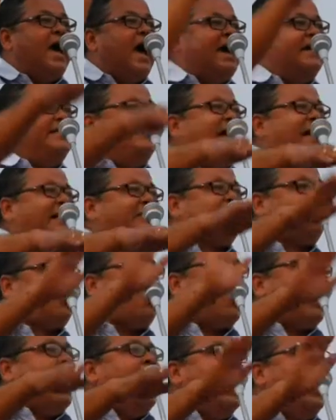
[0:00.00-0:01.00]
এই যে
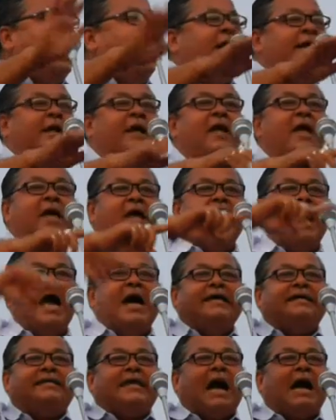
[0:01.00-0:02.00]
স্লোগান
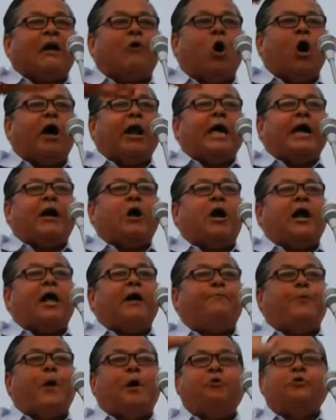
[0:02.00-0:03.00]
এইটা ঘরে
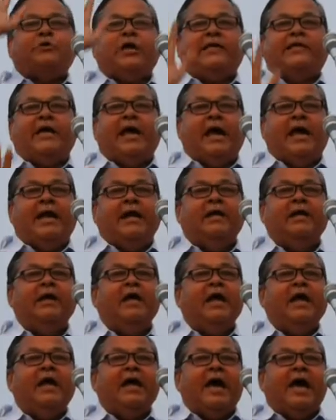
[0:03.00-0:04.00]
ঘরে পৌঁছে দিন
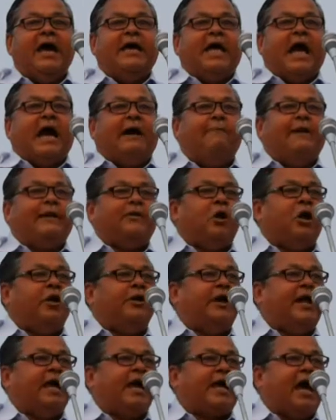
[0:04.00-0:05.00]
এই আবেদন
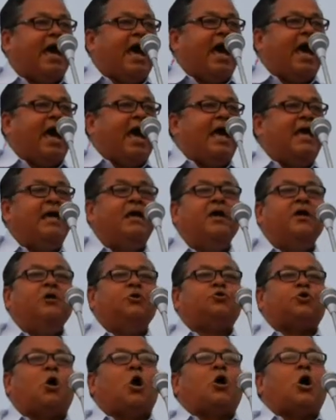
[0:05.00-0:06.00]
রেখে
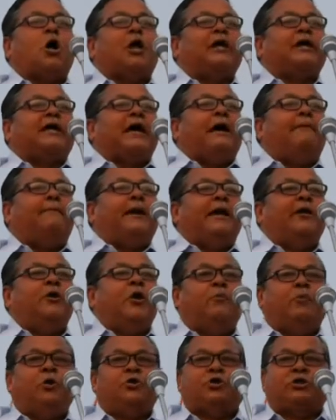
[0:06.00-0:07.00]
সকলকে আমার
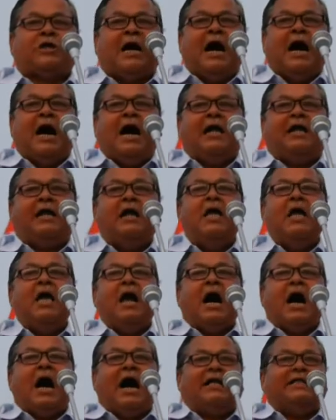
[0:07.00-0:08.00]
নমস্কার
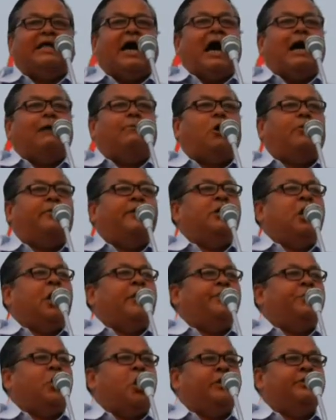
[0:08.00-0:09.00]
আদাব
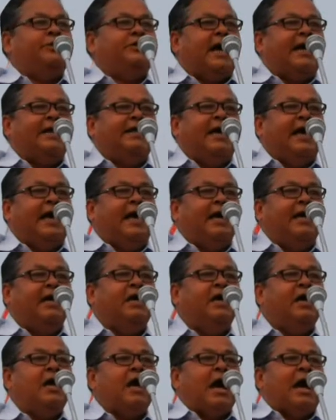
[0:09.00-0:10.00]
অভিনন্দন জানিয়ে
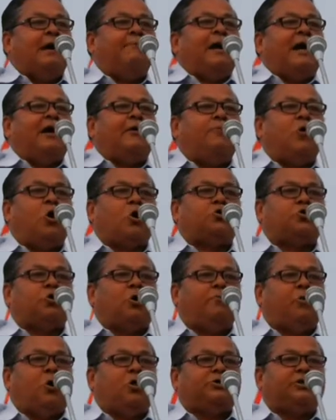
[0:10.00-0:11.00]
আমার
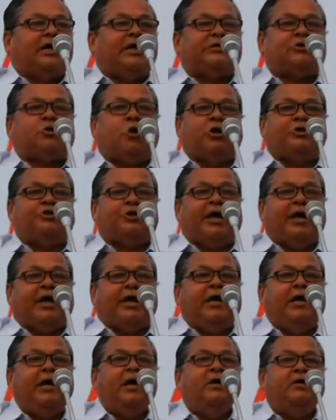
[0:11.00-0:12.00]
বক্তব্য শেষ করছি
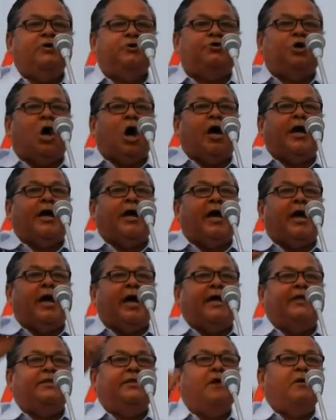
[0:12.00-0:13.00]
জয়
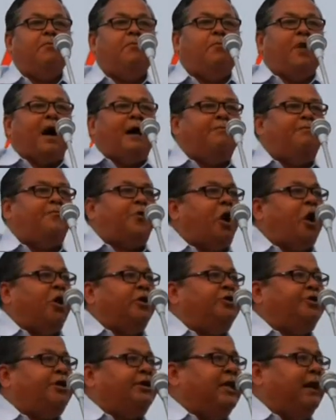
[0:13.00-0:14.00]
হিন্দ
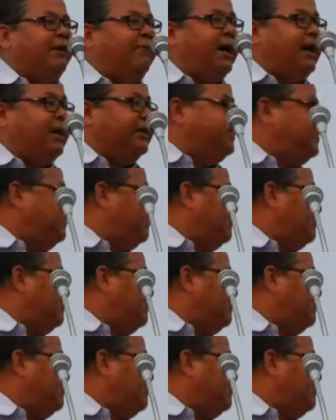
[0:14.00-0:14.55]
বামফ্রন্ট জিন্দাবাদ